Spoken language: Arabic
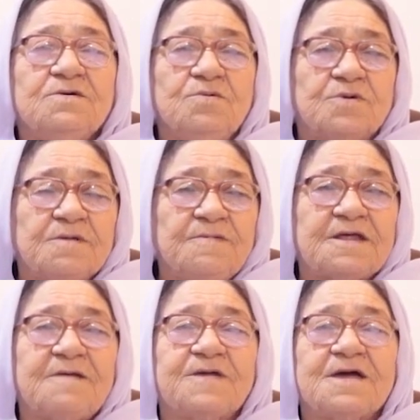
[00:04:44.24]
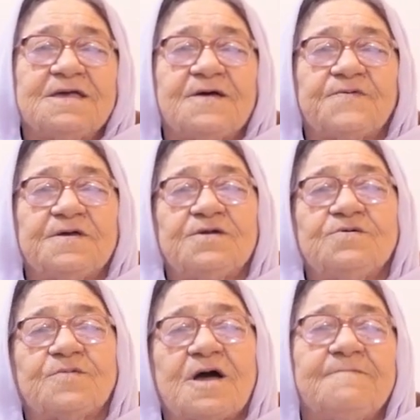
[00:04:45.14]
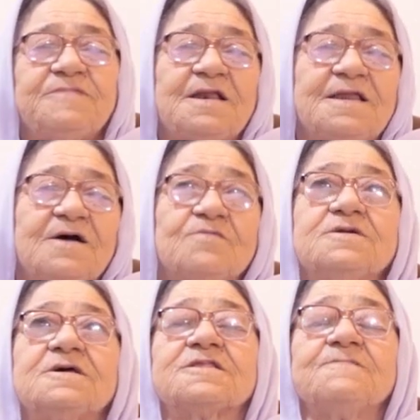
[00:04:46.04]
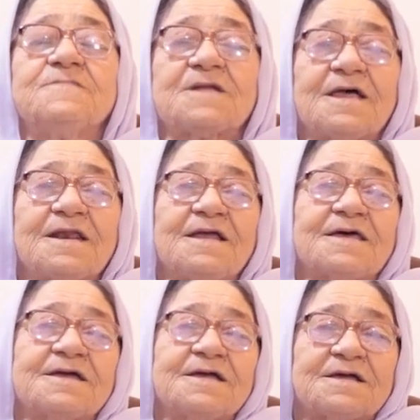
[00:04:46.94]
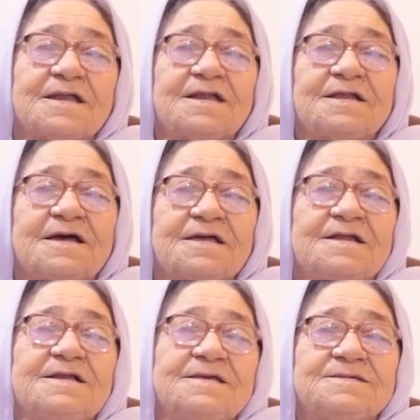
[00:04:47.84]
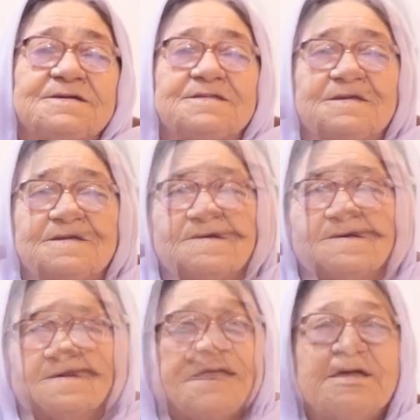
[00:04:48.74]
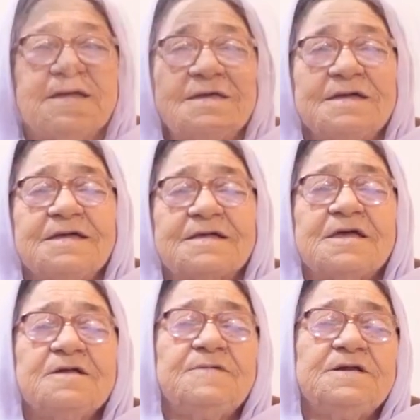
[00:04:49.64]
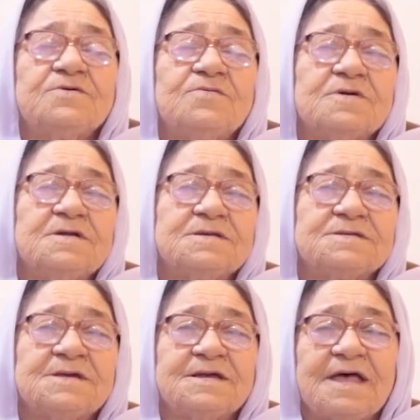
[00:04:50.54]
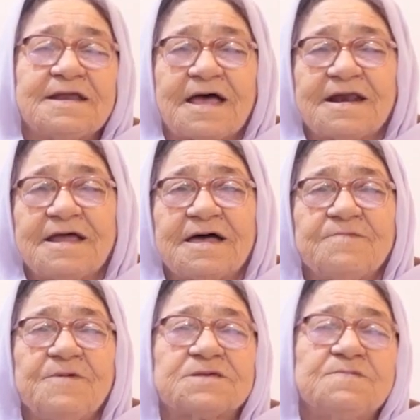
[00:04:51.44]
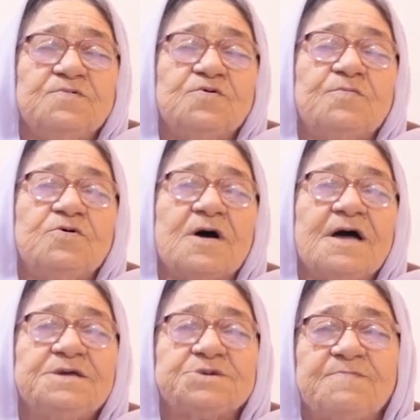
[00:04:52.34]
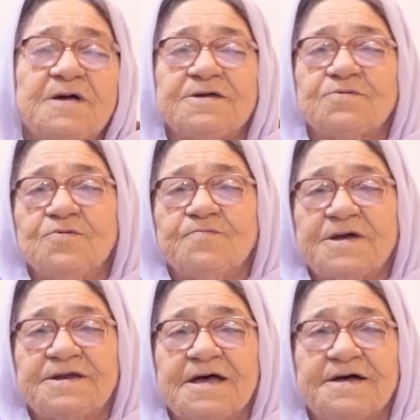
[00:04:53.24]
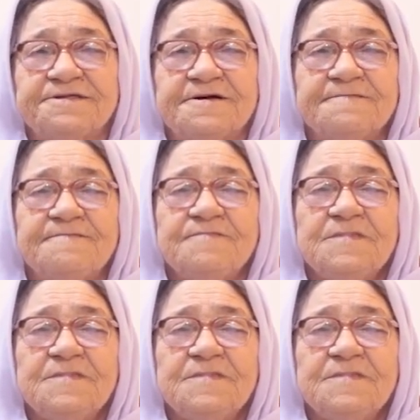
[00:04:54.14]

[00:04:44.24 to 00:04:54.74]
وكنا مكيفين والحمد لله وكنطلب من الله الخير لكل اللي يزيديه كل من يكون زعلان على الله مسموم لو ايش ما يكون بيناتهم